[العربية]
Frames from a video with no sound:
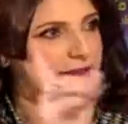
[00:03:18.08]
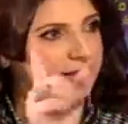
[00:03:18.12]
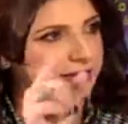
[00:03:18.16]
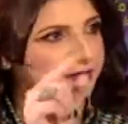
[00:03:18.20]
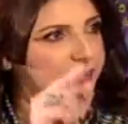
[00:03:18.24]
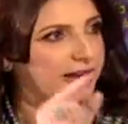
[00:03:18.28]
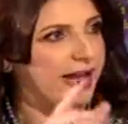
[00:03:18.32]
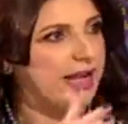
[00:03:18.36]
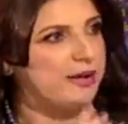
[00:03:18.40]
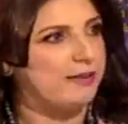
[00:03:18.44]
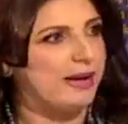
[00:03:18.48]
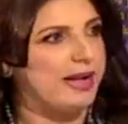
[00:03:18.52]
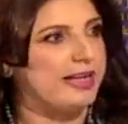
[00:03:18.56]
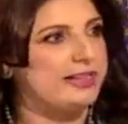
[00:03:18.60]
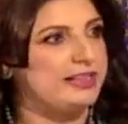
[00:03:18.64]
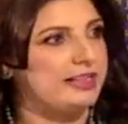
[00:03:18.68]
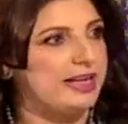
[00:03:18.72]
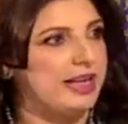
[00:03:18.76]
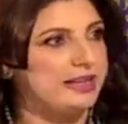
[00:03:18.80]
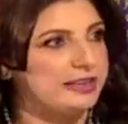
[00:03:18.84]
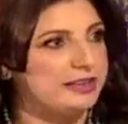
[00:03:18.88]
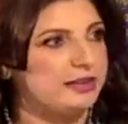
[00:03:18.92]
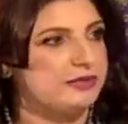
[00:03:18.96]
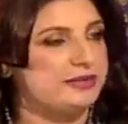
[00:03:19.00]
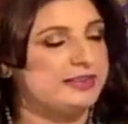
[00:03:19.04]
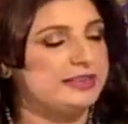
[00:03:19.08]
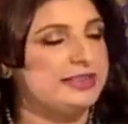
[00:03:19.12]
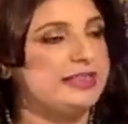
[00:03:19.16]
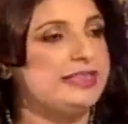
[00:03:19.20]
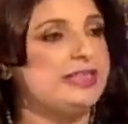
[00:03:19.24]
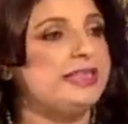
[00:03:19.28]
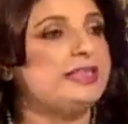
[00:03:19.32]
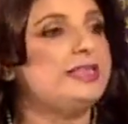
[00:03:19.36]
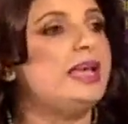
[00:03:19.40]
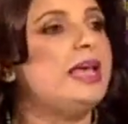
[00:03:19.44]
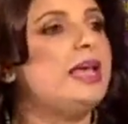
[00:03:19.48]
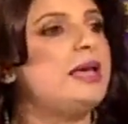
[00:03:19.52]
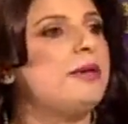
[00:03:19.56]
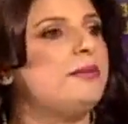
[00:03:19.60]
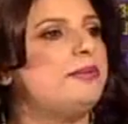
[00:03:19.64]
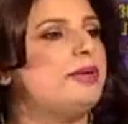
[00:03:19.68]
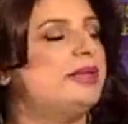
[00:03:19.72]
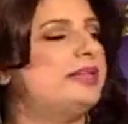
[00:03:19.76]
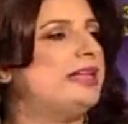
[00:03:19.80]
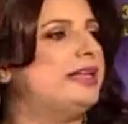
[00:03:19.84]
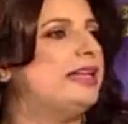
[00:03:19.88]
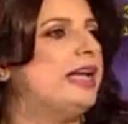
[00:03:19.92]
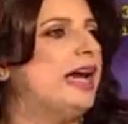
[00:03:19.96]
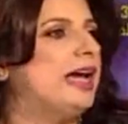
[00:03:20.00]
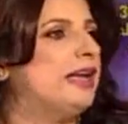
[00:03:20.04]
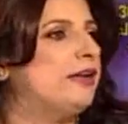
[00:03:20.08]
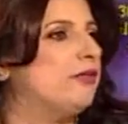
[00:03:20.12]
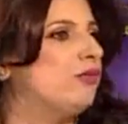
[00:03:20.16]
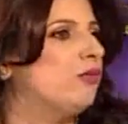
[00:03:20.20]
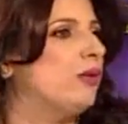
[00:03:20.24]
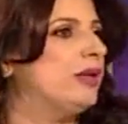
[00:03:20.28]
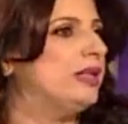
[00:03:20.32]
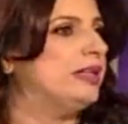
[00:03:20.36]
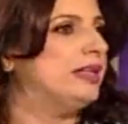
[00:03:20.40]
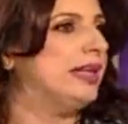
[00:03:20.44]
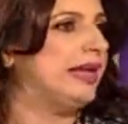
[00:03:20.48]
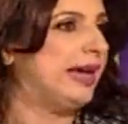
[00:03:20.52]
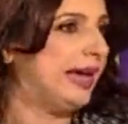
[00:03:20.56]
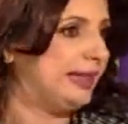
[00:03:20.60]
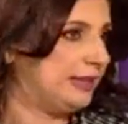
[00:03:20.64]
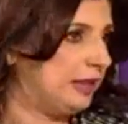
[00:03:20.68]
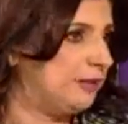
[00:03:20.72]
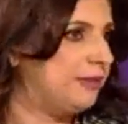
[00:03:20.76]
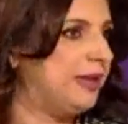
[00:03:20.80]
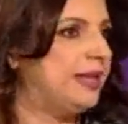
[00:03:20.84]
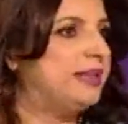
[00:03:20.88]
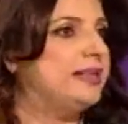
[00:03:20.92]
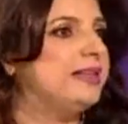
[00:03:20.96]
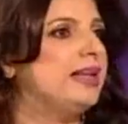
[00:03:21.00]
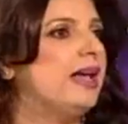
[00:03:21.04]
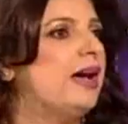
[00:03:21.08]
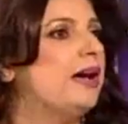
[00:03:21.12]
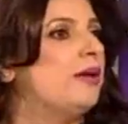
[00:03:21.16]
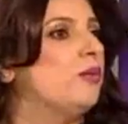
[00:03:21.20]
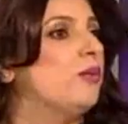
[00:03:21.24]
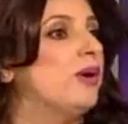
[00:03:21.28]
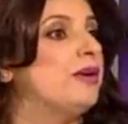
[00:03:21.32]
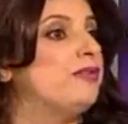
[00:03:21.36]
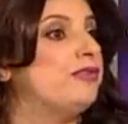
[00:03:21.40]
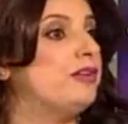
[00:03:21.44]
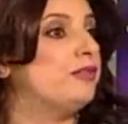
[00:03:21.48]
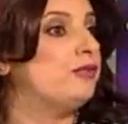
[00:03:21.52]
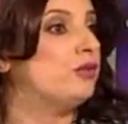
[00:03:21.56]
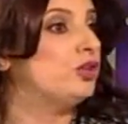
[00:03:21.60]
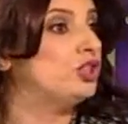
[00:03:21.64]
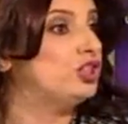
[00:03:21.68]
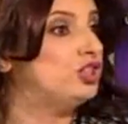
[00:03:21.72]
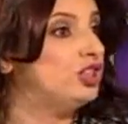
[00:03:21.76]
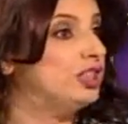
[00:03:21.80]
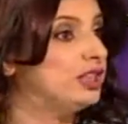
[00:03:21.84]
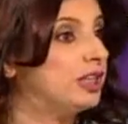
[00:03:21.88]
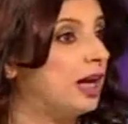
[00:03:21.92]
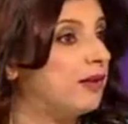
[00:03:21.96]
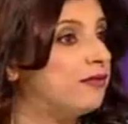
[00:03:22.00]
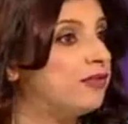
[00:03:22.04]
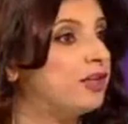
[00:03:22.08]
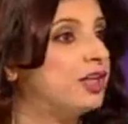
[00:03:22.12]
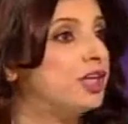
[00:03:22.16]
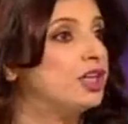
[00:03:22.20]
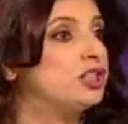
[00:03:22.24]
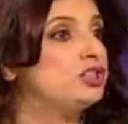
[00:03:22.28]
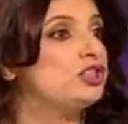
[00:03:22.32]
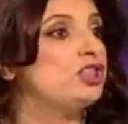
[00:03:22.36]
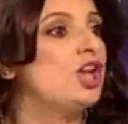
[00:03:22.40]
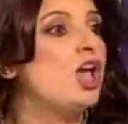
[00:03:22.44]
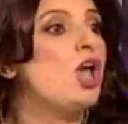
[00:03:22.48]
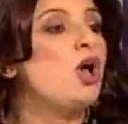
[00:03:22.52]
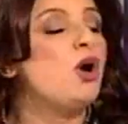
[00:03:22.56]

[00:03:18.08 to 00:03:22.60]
يتفاعل مع انتر سكرين بيقدر يعرف وين خدماتنا وين في 4 جي كفرج